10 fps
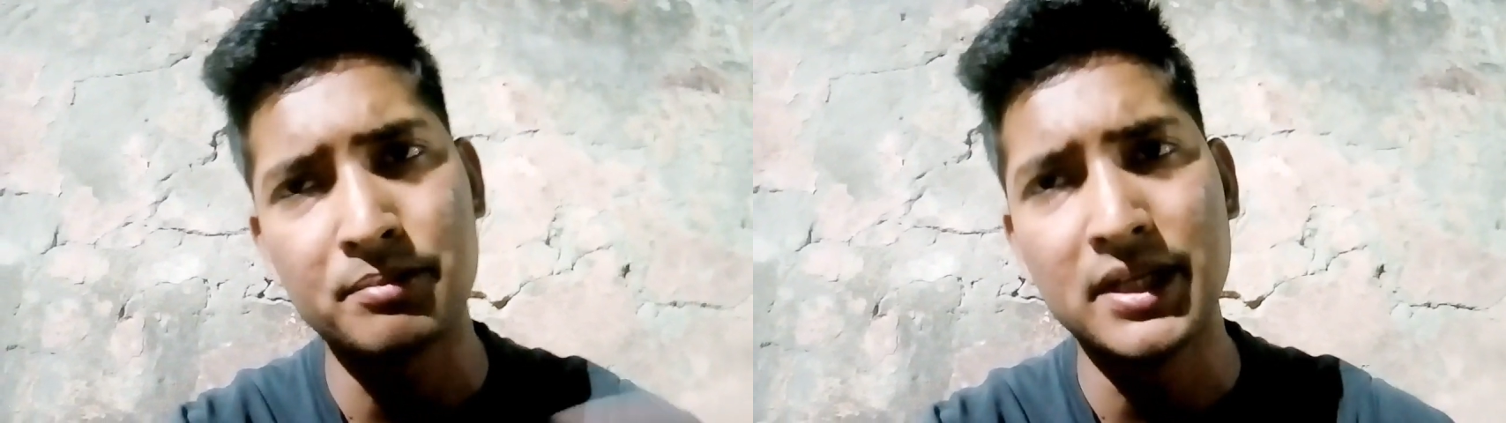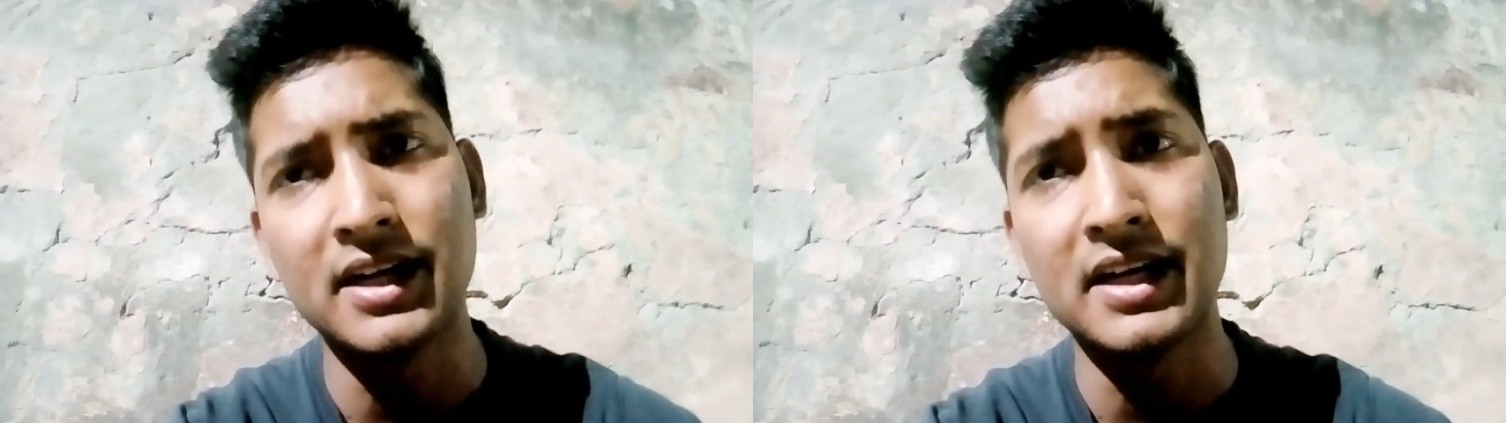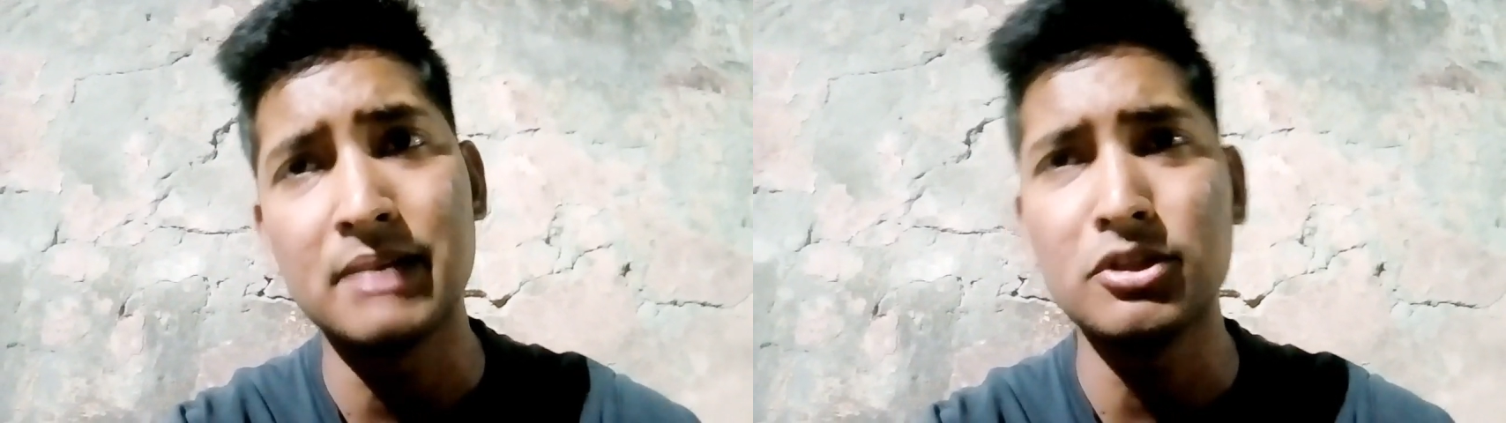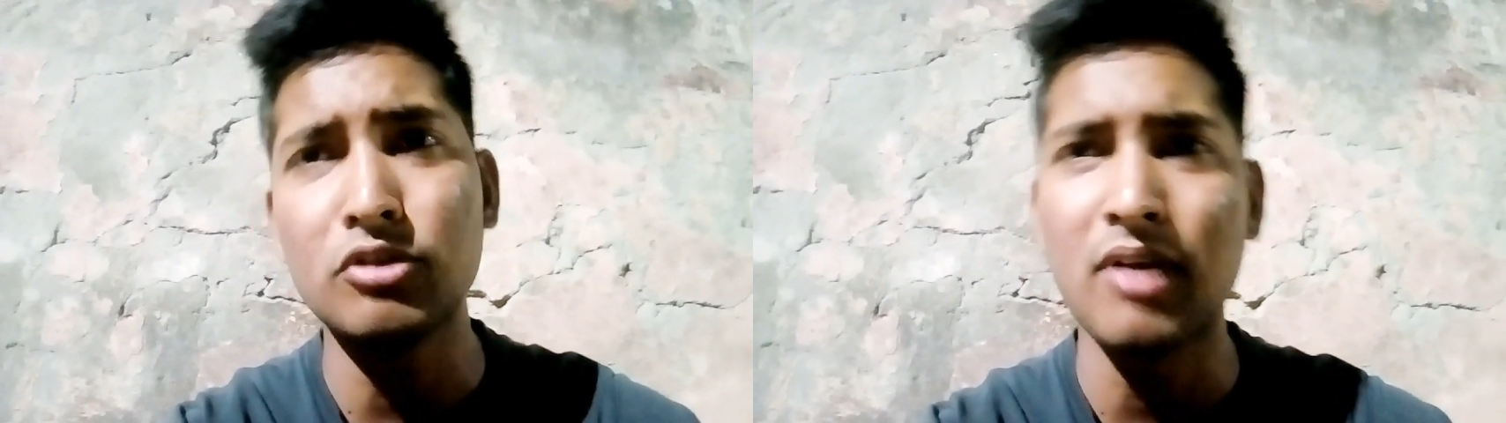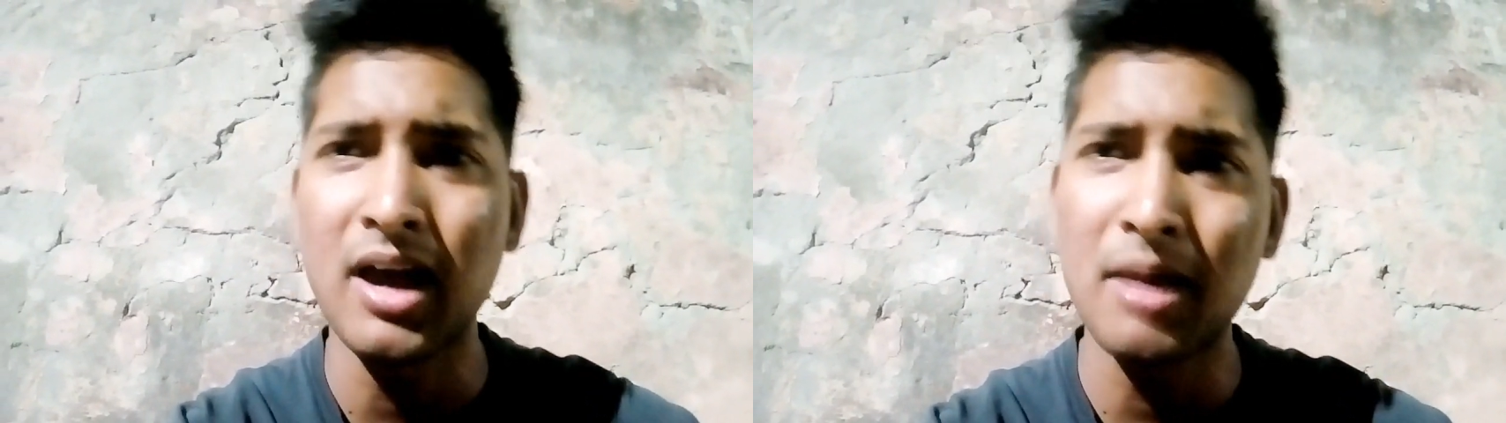अपनी कंट्री में
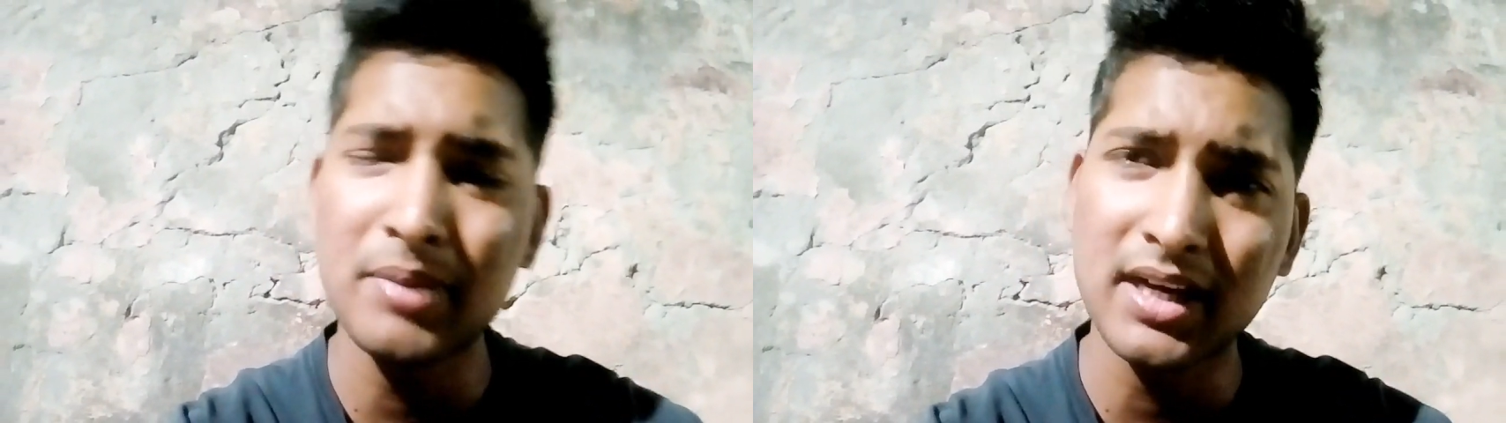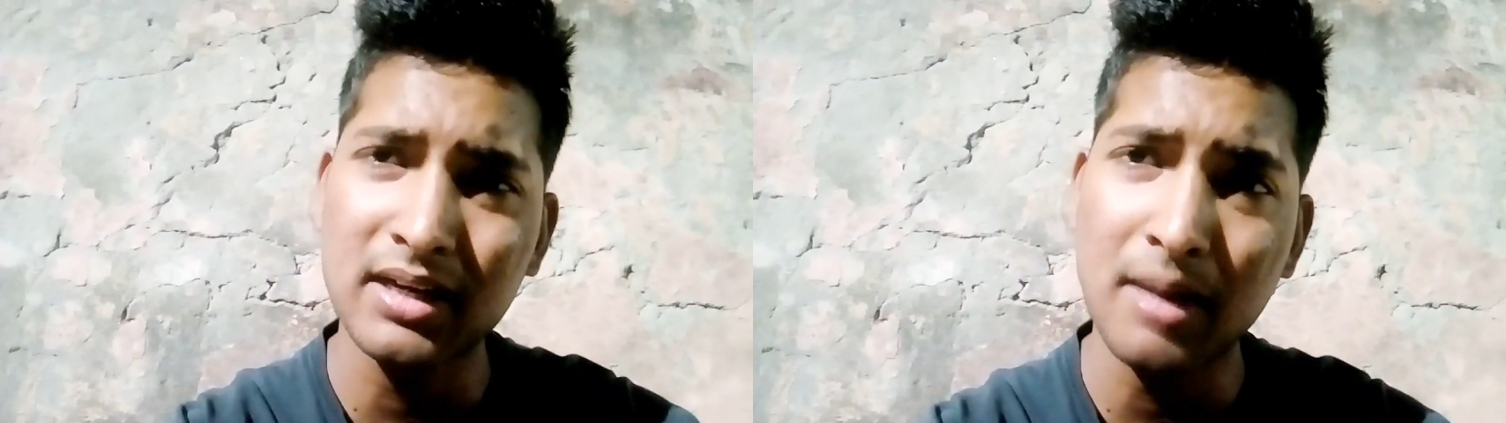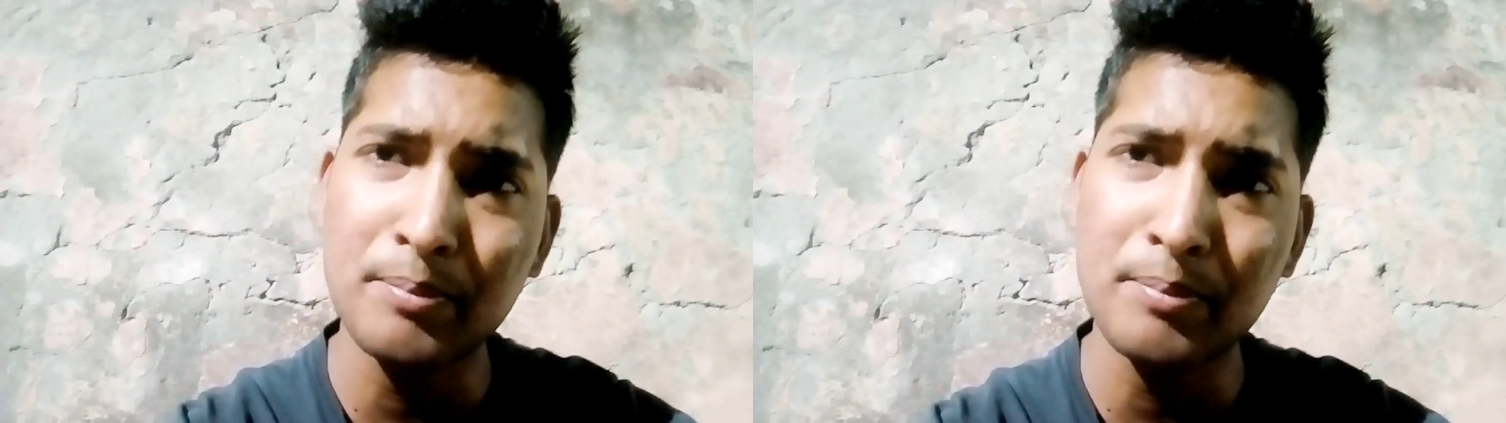तो वहाँ पर अगर